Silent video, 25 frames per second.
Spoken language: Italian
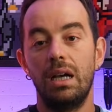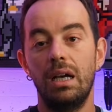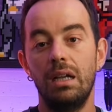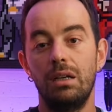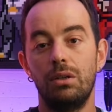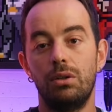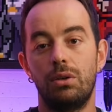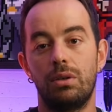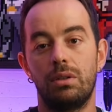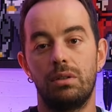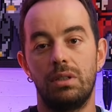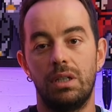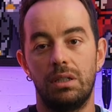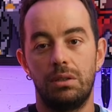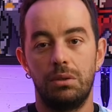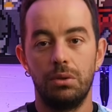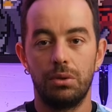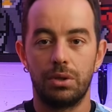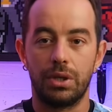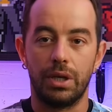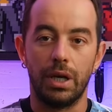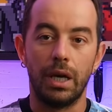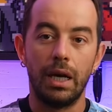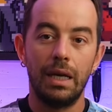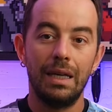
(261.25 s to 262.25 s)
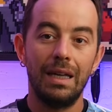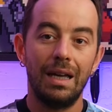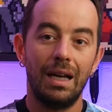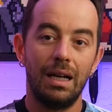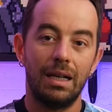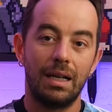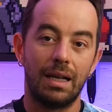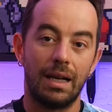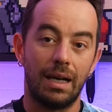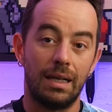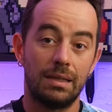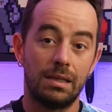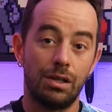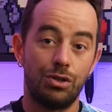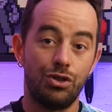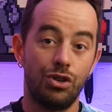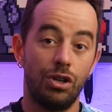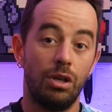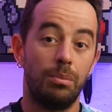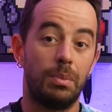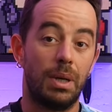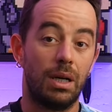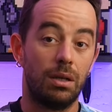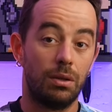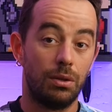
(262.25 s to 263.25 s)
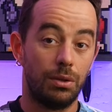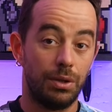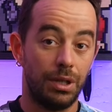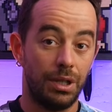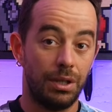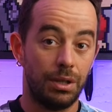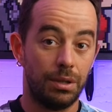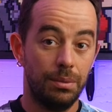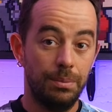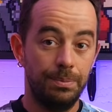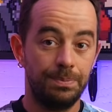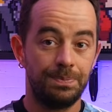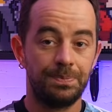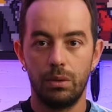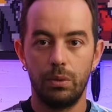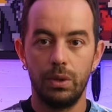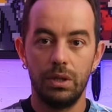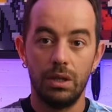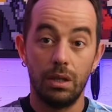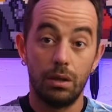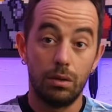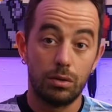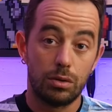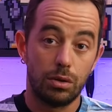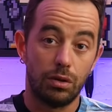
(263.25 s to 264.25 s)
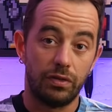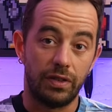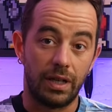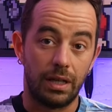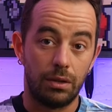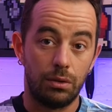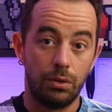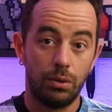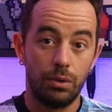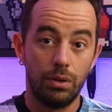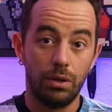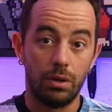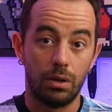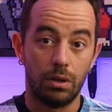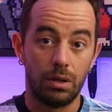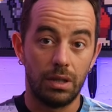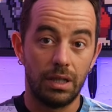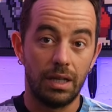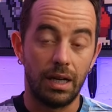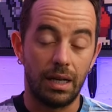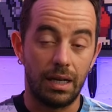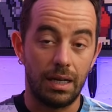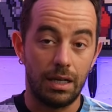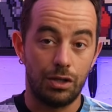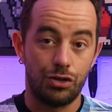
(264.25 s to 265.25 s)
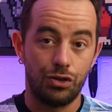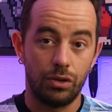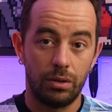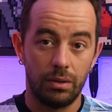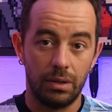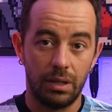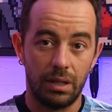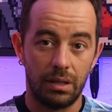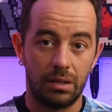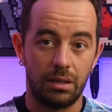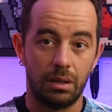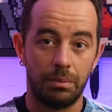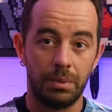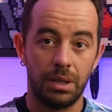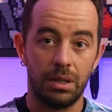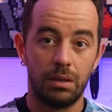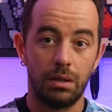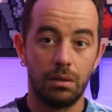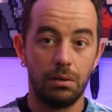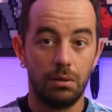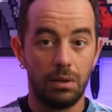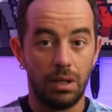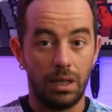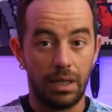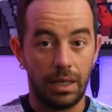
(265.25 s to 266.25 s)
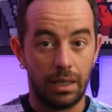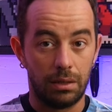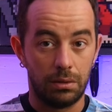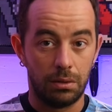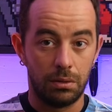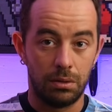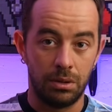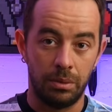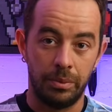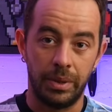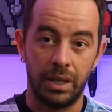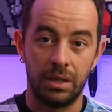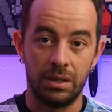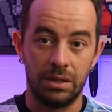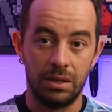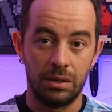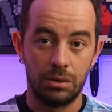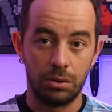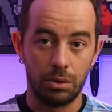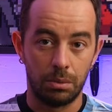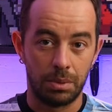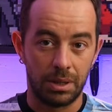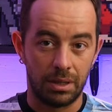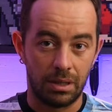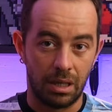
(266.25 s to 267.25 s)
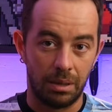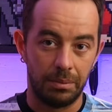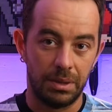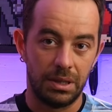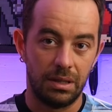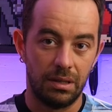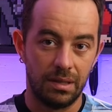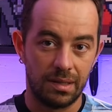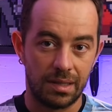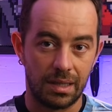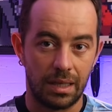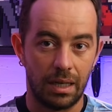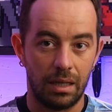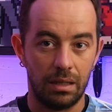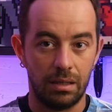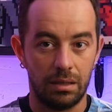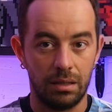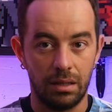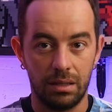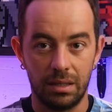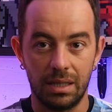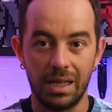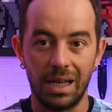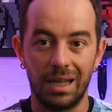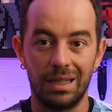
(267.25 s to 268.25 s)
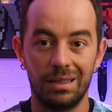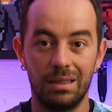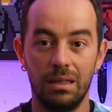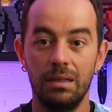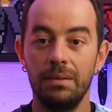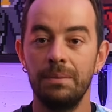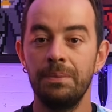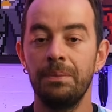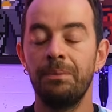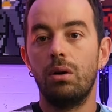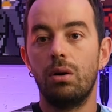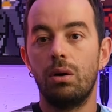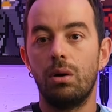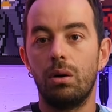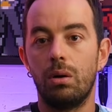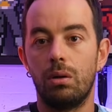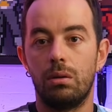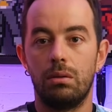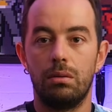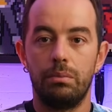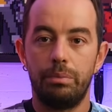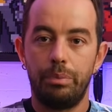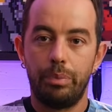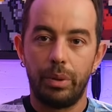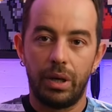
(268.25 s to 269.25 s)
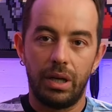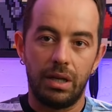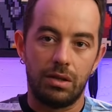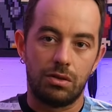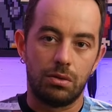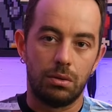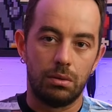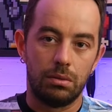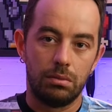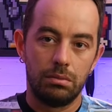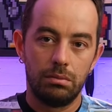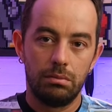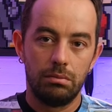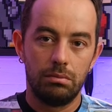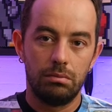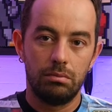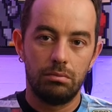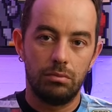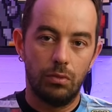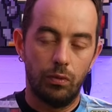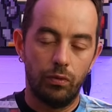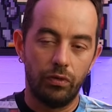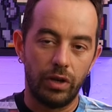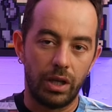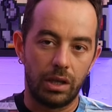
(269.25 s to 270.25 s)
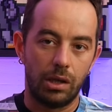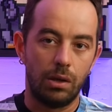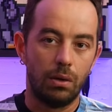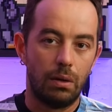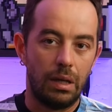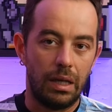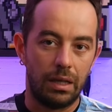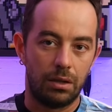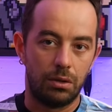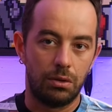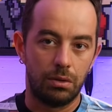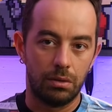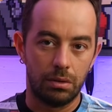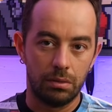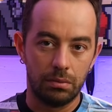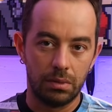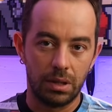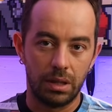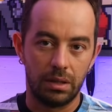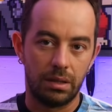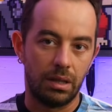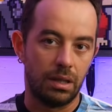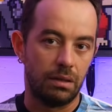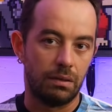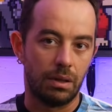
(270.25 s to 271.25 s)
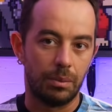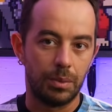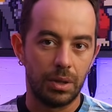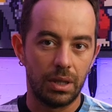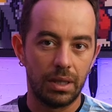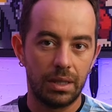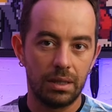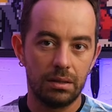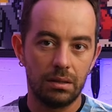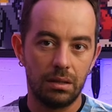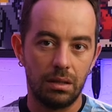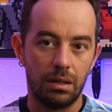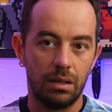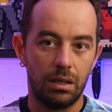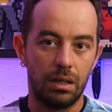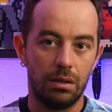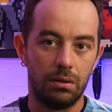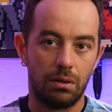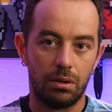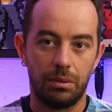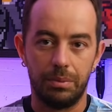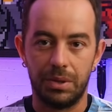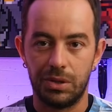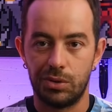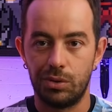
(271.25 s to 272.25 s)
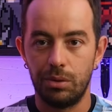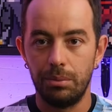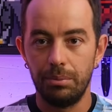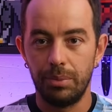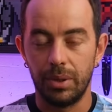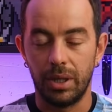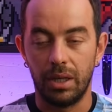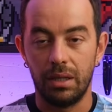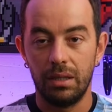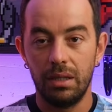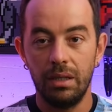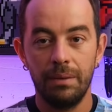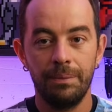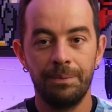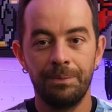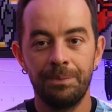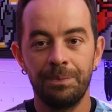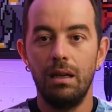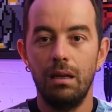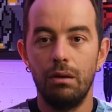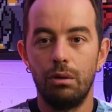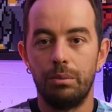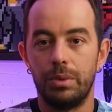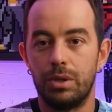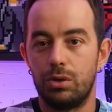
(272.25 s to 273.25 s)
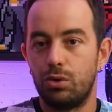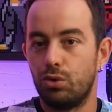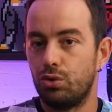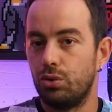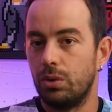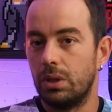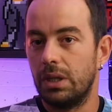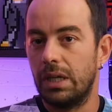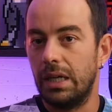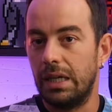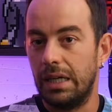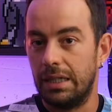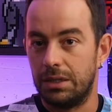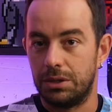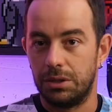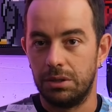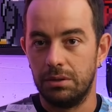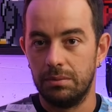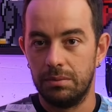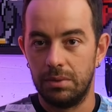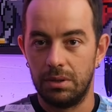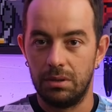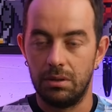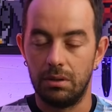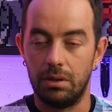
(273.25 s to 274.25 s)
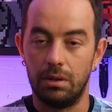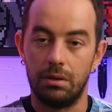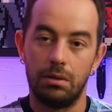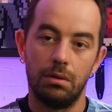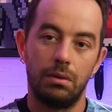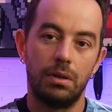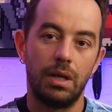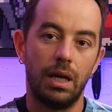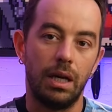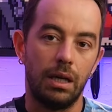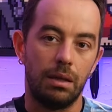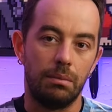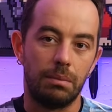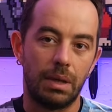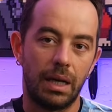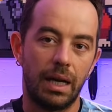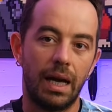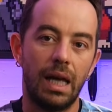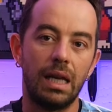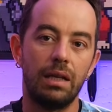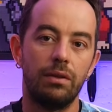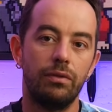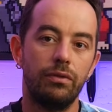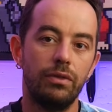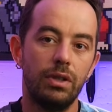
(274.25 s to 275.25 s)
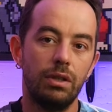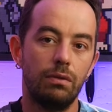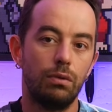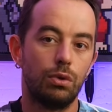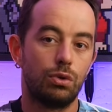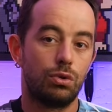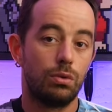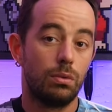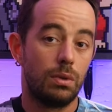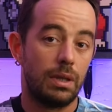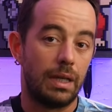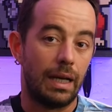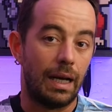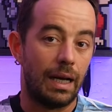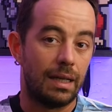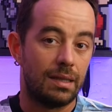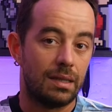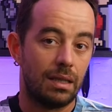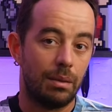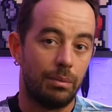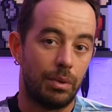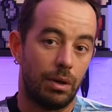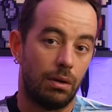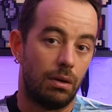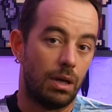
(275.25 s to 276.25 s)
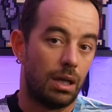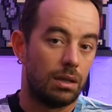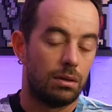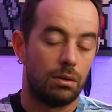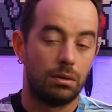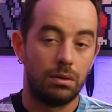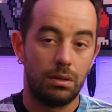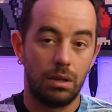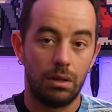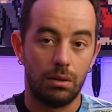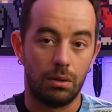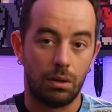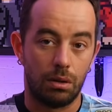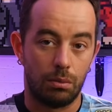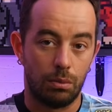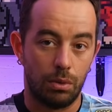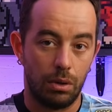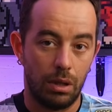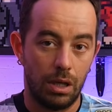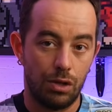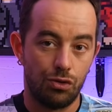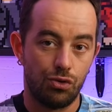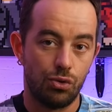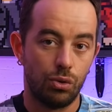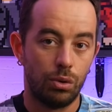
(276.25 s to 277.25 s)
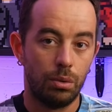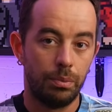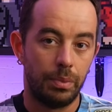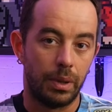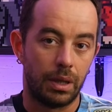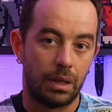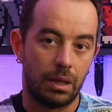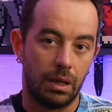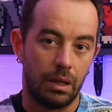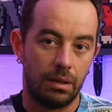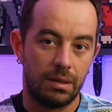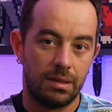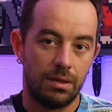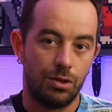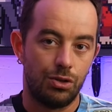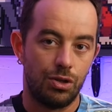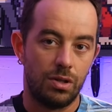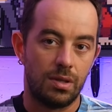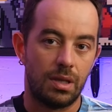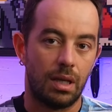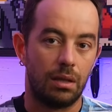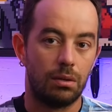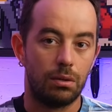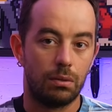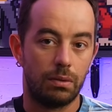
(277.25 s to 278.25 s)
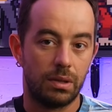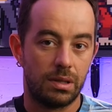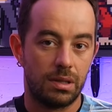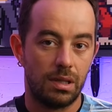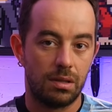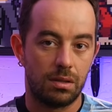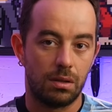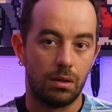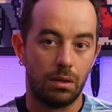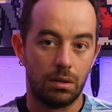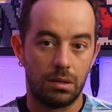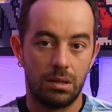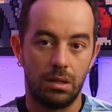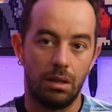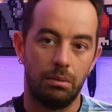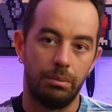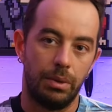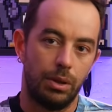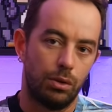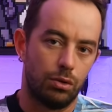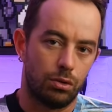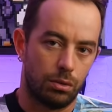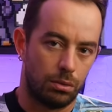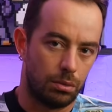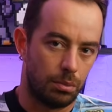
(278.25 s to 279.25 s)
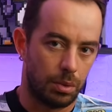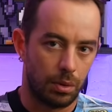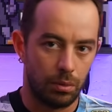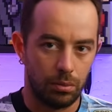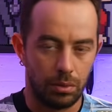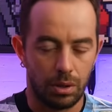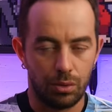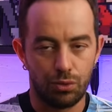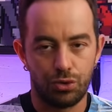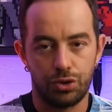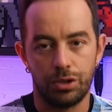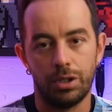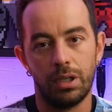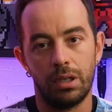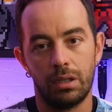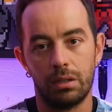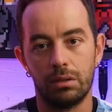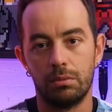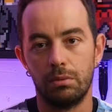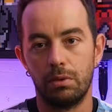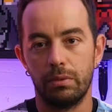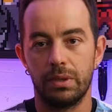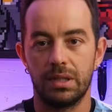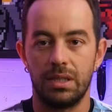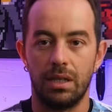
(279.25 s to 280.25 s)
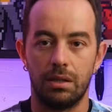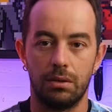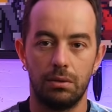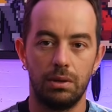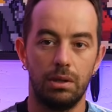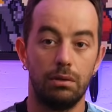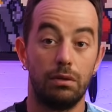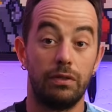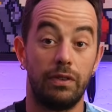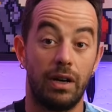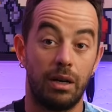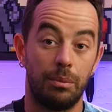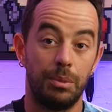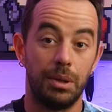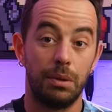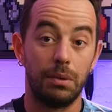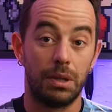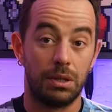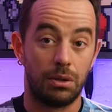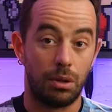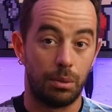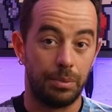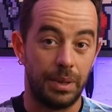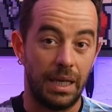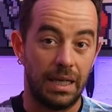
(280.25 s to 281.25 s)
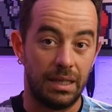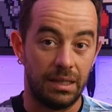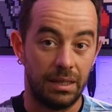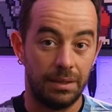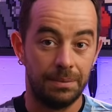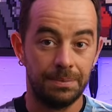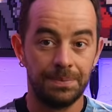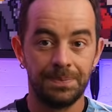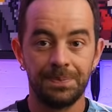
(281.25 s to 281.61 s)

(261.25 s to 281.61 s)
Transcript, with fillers: Allora ho detto ok, a casa ci rimango io. Quindi cosa ho fatto? Io ho il garage direttamente collegato con i piani di sopra tramite le scale dedicate. Ho preso un vecchio letto che tenevamo in cantina, l'ho rimesso in piedi e l'ho messo giù in garage. Ho detto ok, magari vivo su casa, però la notte dormo laggiù perché se ci stanno queste scosse almeno sono pronto a uscire, comunque sia non devo farmi quattro piani.